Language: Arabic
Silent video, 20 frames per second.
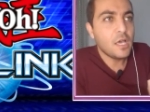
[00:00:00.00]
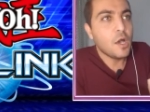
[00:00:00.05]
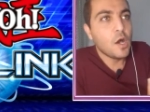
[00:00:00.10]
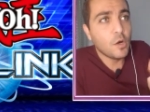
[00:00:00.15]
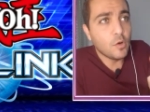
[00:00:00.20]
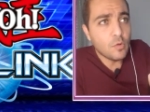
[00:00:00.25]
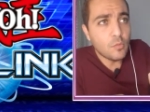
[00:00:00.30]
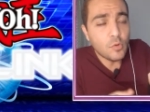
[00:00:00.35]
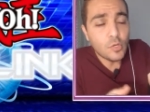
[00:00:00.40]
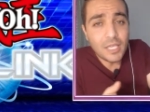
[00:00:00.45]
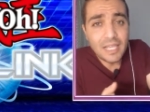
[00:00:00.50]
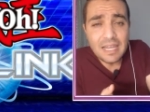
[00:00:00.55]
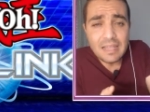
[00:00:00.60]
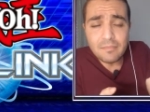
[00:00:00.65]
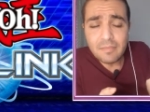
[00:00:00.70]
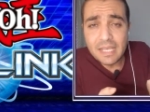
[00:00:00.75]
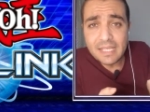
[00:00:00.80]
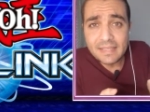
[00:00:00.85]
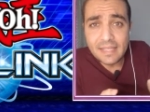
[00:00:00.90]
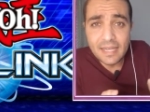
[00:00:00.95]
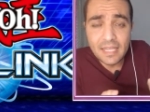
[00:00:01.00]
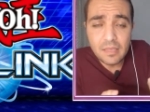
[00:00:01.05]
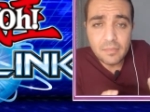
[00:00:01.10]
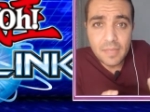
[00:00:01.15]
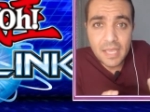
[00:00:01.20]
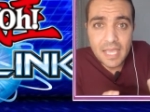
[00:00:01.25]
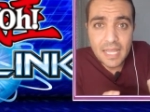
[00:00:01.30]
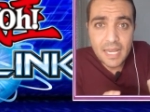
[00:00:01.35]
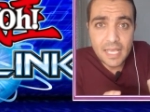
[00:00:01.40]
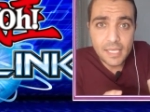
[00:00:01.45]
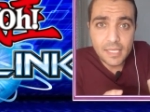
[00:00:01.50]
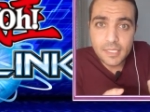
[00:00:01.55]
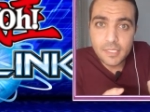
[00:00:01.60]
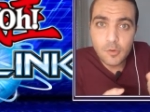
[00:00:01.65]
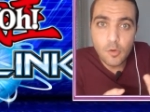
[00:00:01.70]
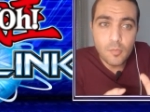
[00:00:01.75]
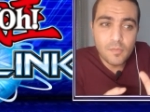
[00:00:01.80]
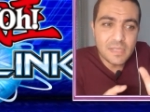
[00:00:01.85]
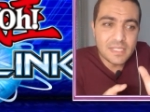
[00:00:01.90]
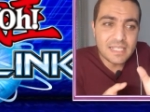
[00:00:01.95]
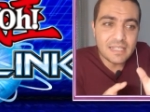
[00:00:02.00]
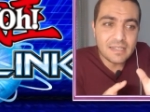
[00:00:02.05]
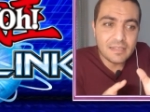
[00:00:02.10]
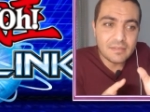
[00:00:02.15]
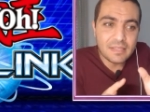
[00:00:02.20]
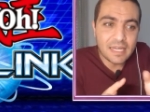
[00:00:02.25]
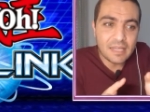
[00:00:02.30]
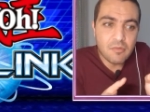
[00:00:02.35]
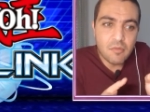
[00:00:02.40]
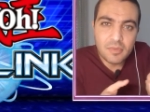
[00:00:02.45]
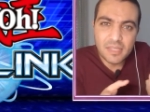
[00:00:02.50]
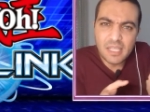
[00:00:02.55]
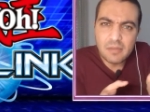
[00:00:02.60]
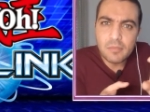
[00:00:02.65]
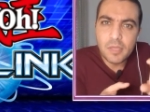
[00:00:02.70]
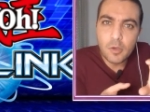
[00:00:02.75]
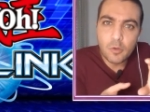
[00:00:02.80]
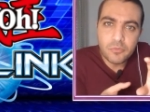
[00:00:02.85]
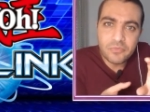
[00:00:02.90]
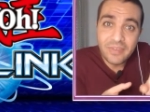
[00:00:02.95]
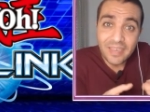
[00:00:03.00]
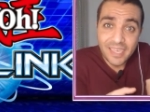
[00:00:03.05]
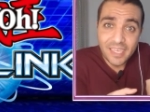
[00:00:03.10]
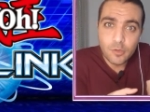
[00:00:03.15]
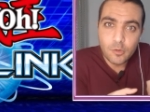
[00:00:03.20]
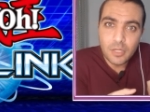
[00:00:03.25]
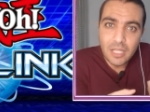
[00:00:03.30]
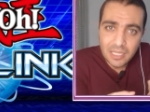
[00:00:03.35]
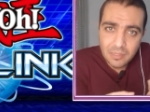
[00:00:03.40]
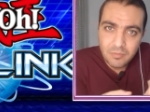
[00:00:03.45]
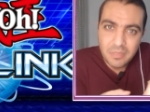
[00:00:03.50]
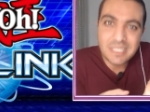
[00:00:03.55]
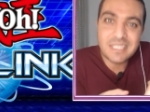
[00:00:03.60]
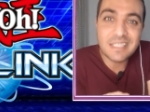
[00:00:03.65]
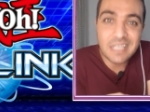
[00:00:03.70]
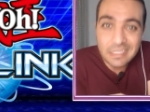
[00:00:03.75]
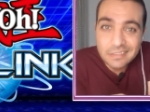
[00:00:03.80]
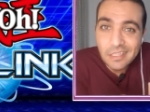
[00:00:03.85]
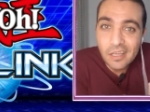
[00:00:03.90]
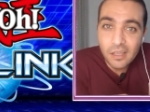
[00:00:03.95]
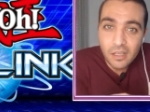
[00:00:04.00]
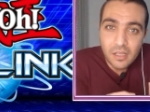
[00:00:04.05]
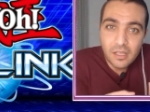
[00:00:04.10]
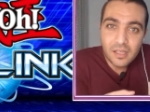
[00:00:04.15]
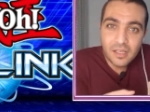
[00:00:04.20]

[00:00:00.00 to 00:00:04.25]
هو ممكن لما يترجمها لك يقوم مثلا يترجمها بدل ما يقول فخ يقول لك مصيده